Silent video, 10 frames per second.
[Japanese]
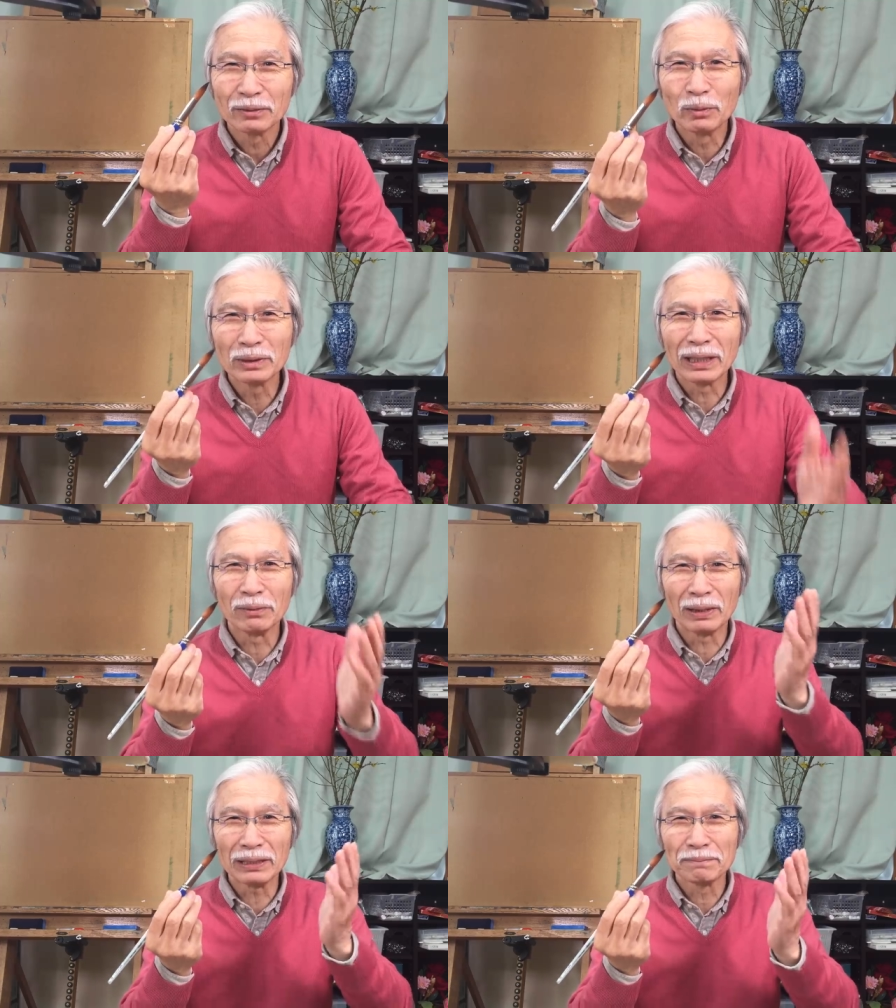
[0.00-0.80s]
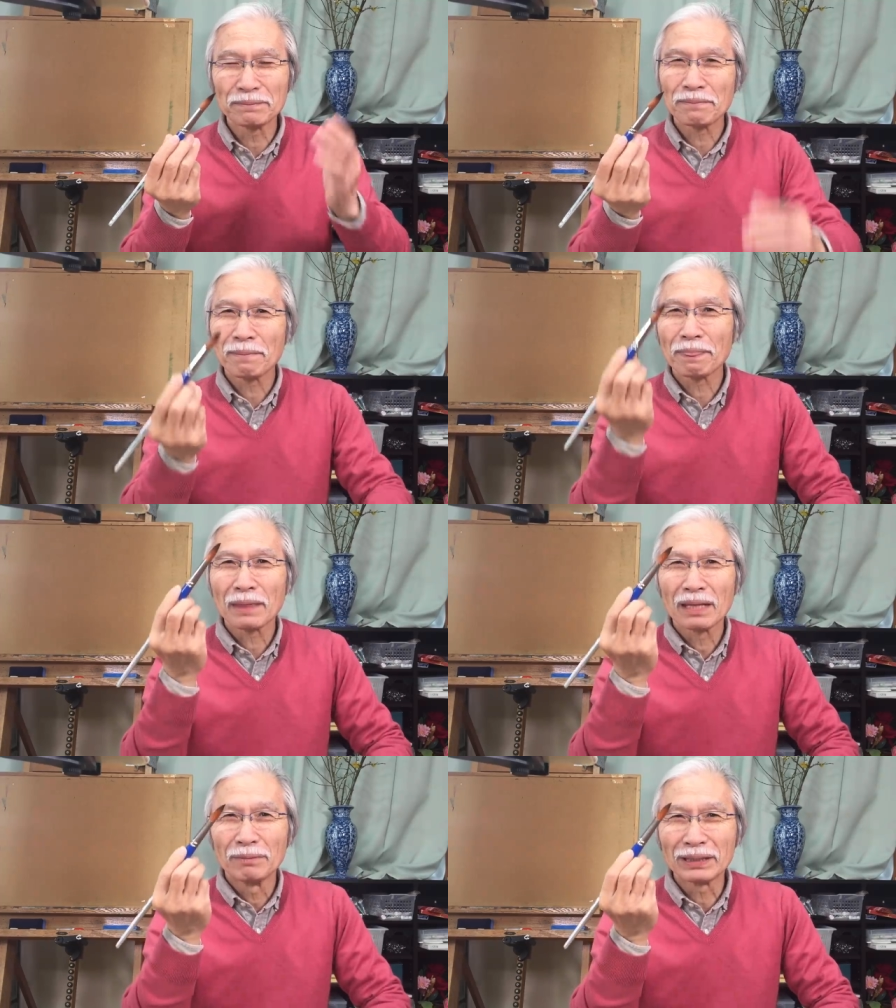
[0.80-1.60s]
今回は、
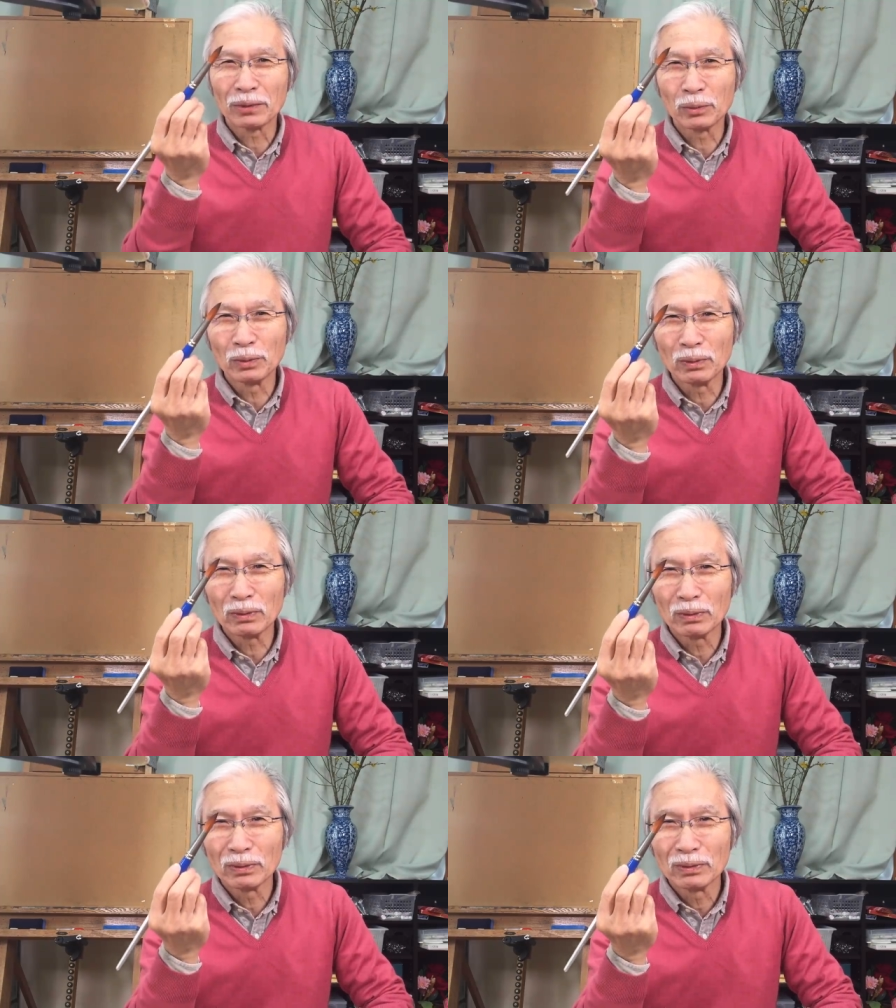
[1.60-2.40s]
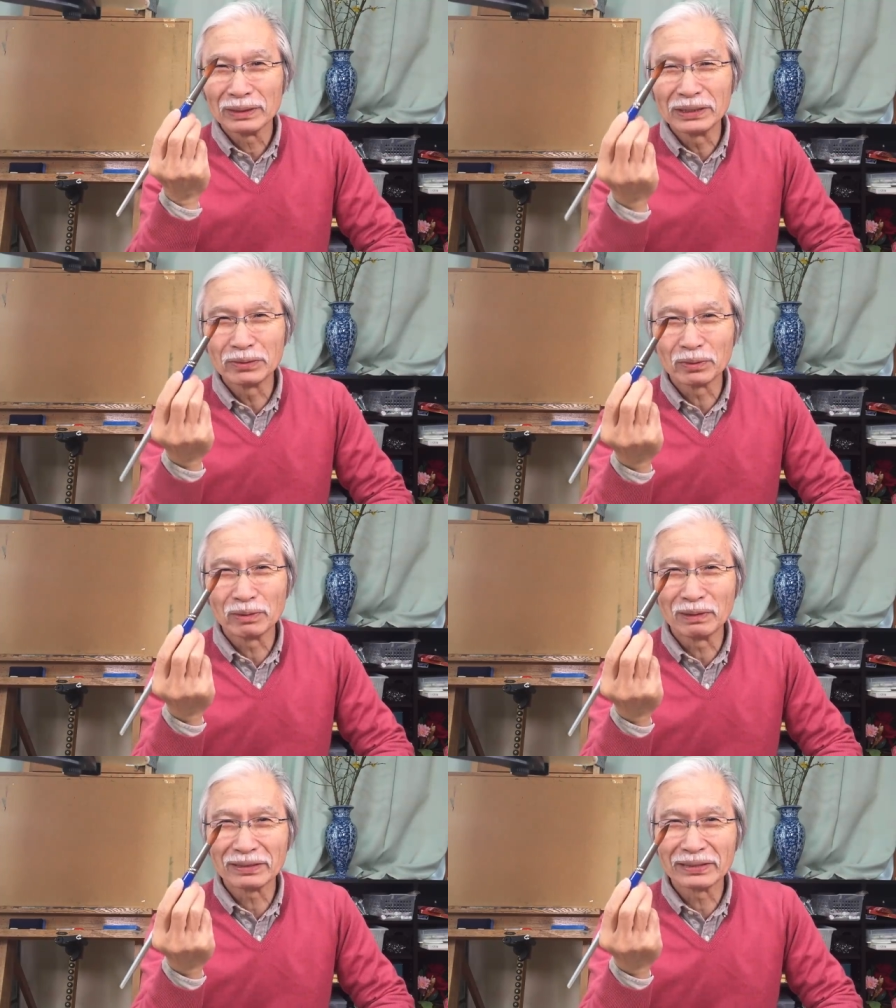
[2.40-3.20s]
またこの20号
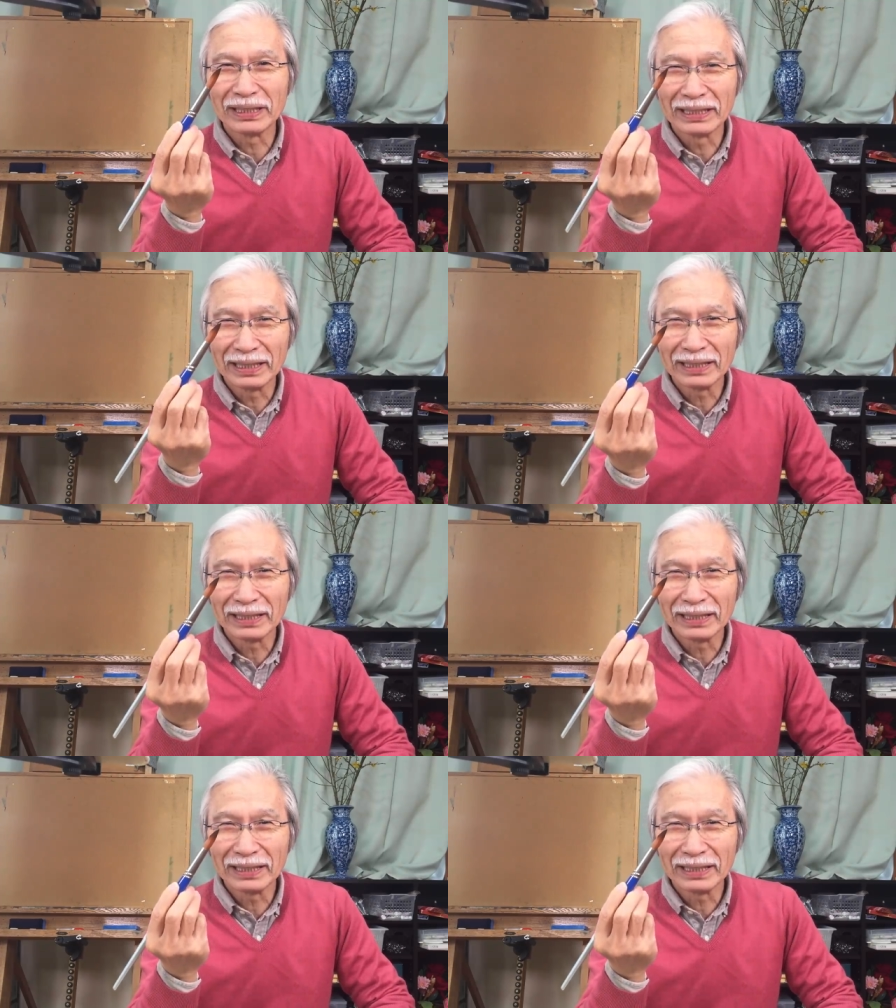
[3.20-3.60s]
の丸筆